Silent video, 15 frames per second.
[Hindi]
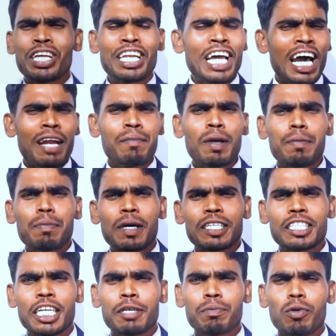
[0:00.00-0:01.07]
निन्यानवे
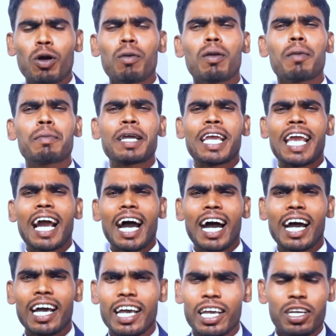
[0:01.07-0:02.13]
परसेंट प्रॉब्लम क्या
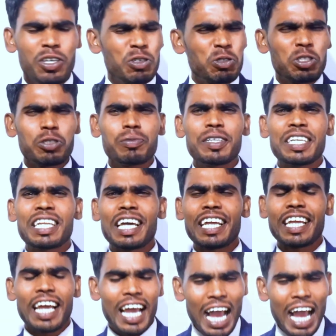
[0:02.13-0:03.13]
है कुछ भी नहीं है